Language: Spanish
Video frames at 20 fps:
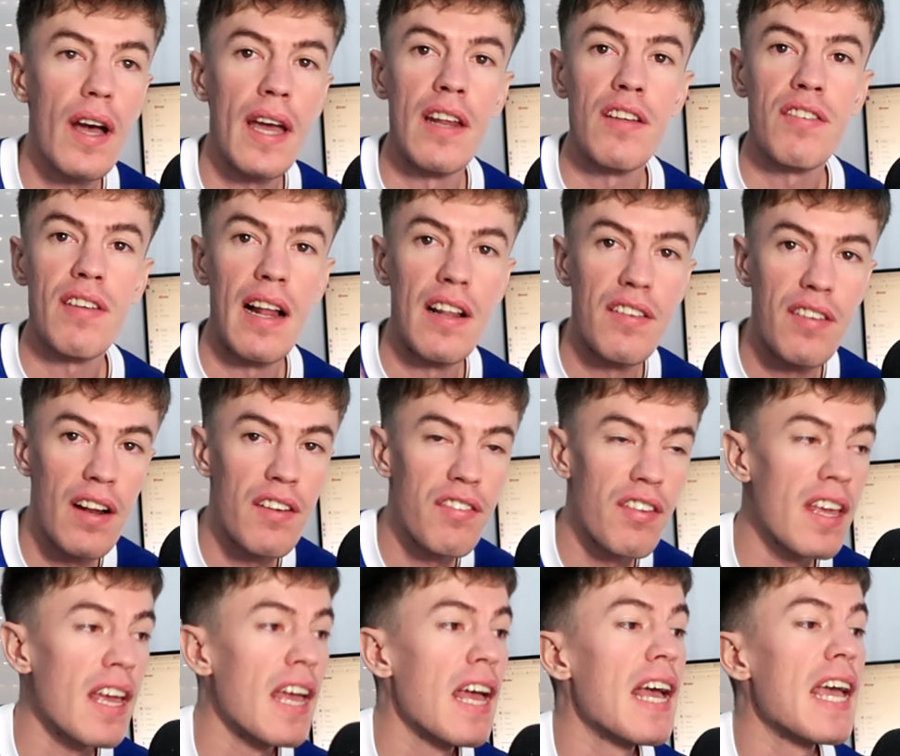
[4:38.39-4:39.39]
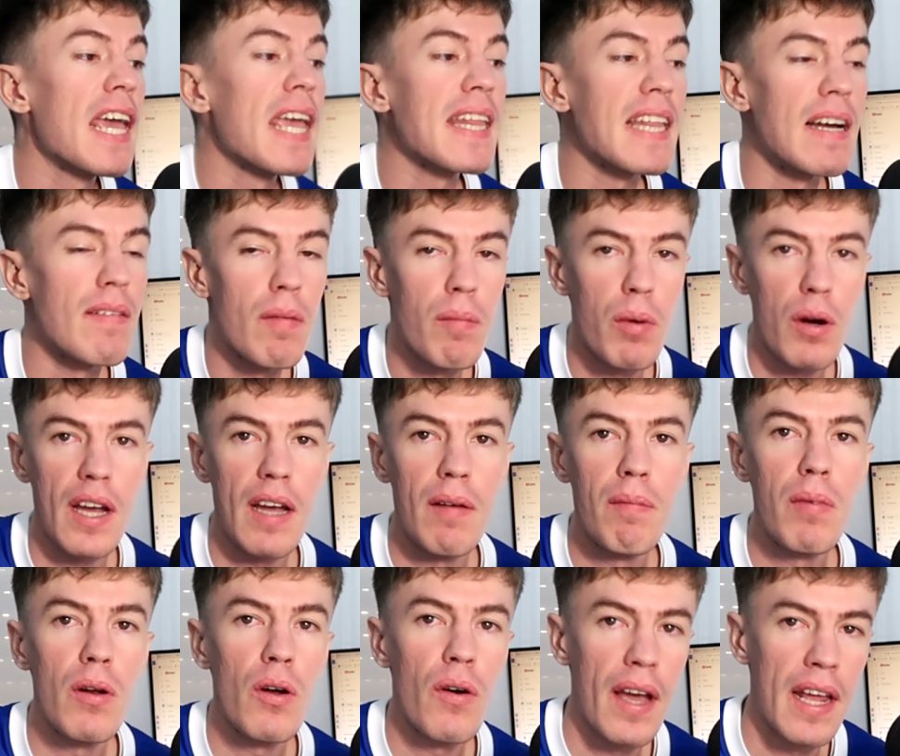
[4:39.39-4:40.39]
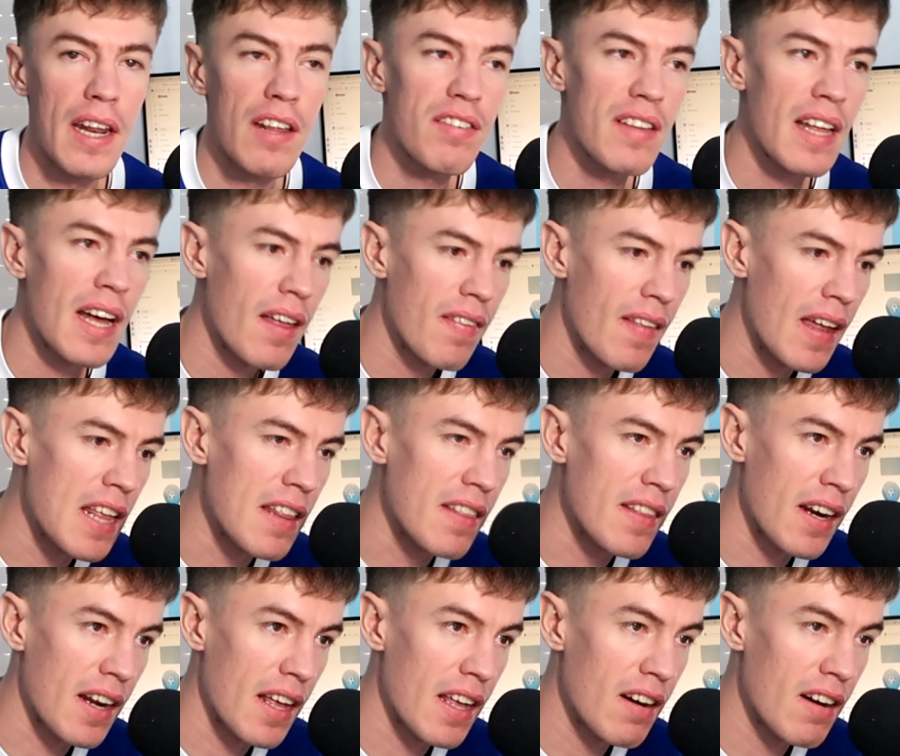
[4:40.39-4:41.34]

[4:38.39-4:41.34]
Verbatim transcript: en esta del Chelsea y también, por ejemplo, en esta del Inter.